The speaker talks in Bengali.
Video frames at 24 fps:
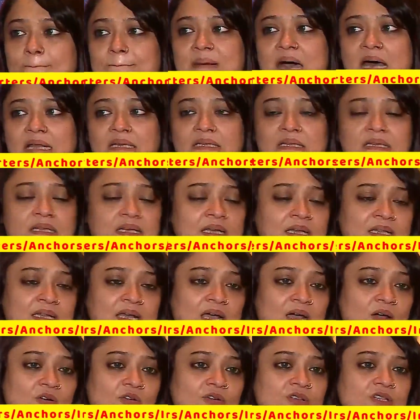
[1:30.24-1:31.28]
বাদ দিয়ে
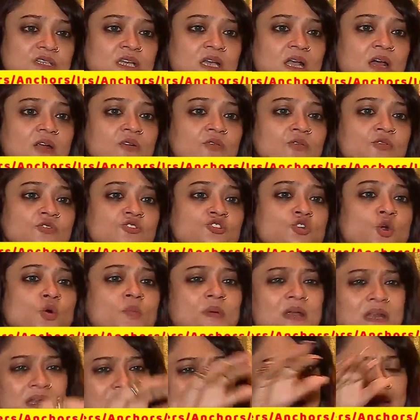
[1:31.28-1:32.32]
দেওয়া হচ্ছে কারণ ওর
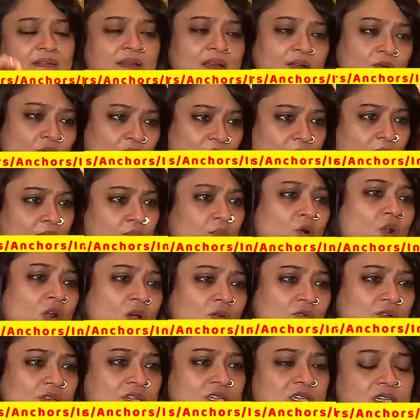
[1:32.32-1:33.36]
ছবির ক্ষেত্রে ওকে
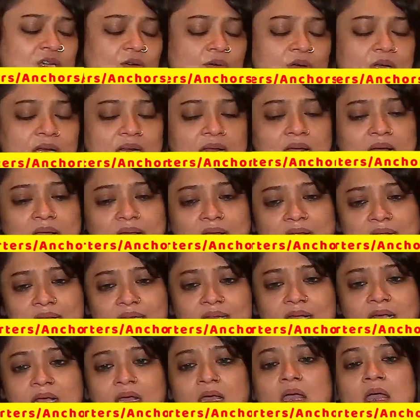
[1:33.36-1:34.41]
বলা হচ্ছে যে ওকে না
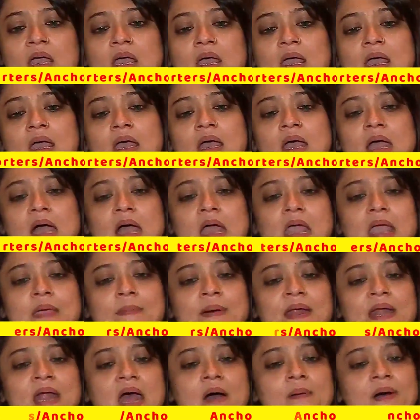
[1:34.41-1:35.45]
নিতে
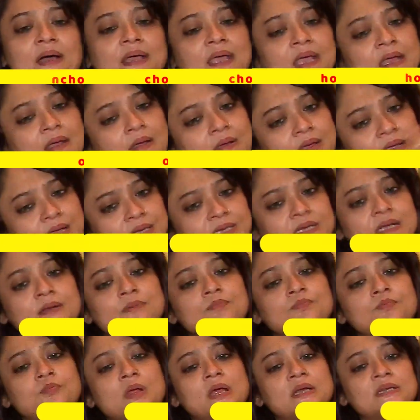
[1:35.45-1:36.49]
এবার আমাকে এটার
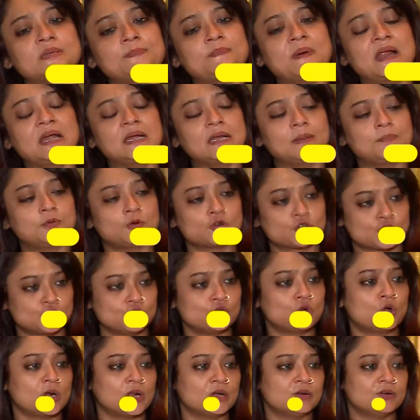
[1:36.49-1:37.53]
একটা পাল্টা প্রশ্ন
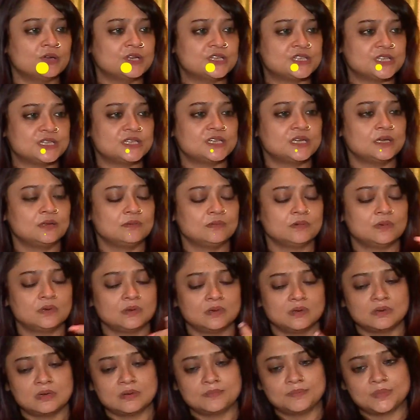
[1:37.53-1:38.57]
করা হয়েছে যে
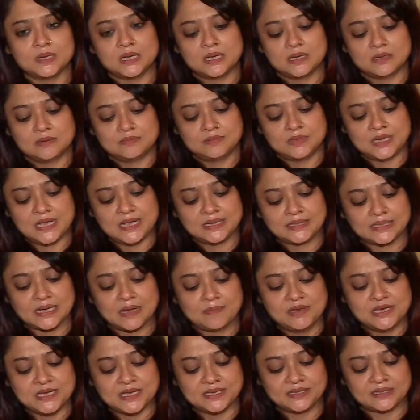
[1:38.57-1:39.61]
ইয়ে থেকে
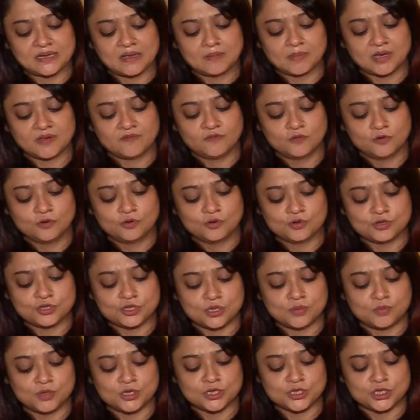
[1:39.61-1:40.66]
মিডিয়া থেকে আমাকে ফোন
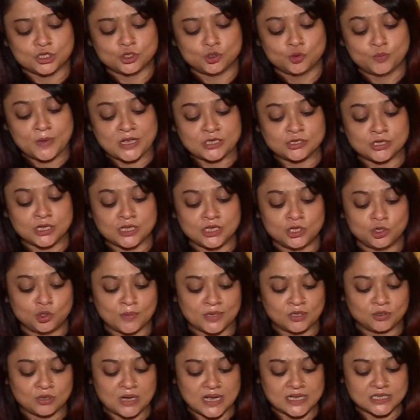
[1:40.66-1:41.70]
করেছিল বলেছে রূপাঞ্জনা
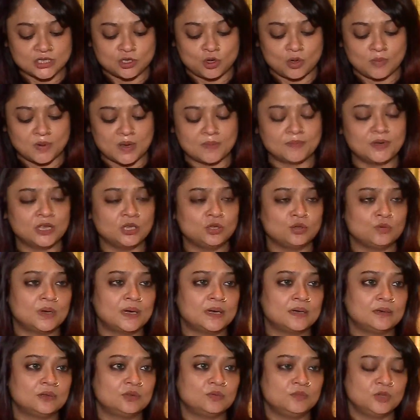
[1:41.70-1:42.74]
তোমার তো কাজের অভাব নেই
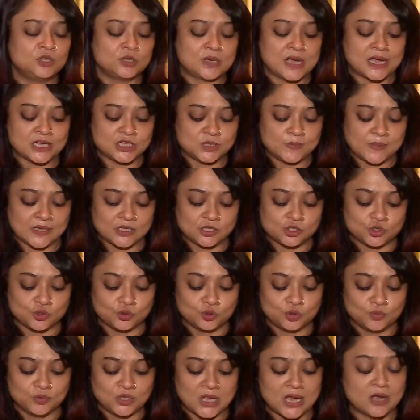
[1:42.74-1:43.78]
তোমার তুমি তো কাজ পাচ্ছ
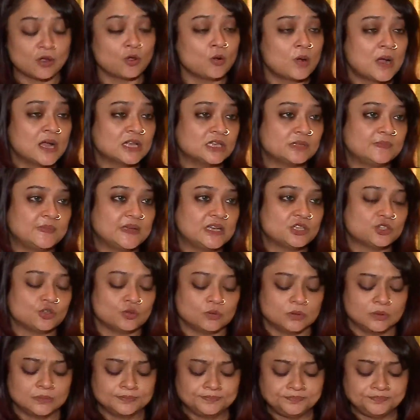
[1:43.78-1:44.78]
তুমি তো আগেও কাজ পেয়েছো